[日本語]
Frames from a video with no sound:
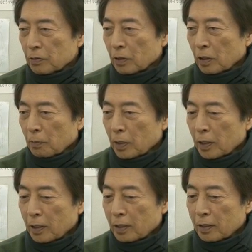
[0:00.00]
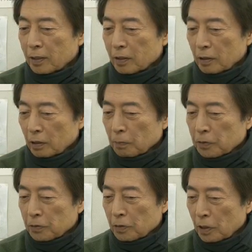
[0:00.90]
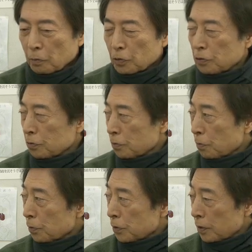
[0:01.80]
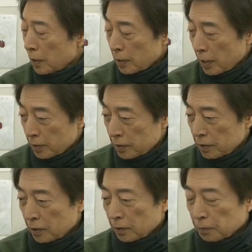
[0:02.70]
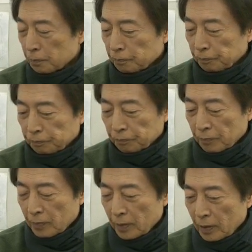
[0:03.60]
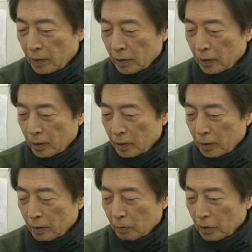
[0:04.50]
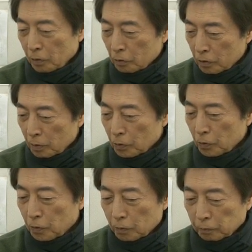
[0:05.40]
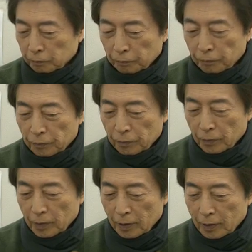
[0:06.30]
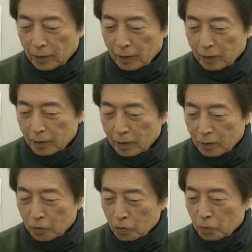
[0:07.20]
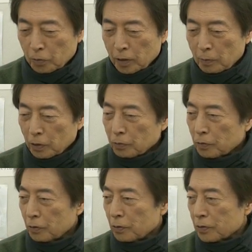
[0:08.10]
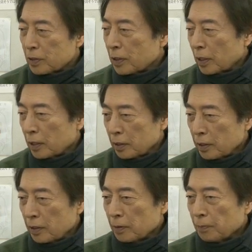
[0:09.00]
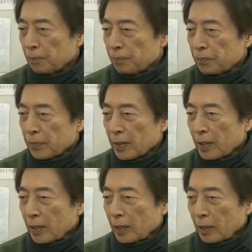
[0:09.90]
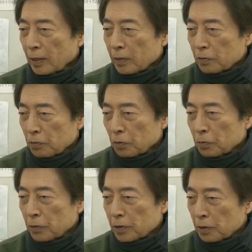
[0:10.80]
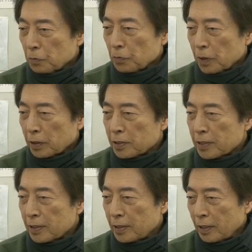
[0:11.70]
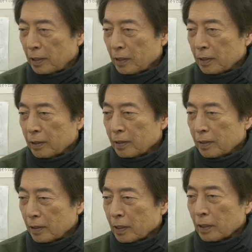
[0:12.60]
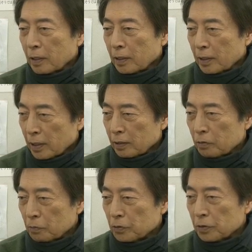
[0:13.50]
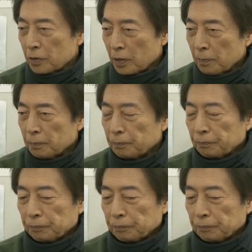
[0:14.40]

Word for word: それからまあ原発何も収束もしていないし、えーまあ、いろんなものを、えー、子供や孫の世代に、はい、えー、そういうものは全部片付けていかなきゃいけないと思うんですね。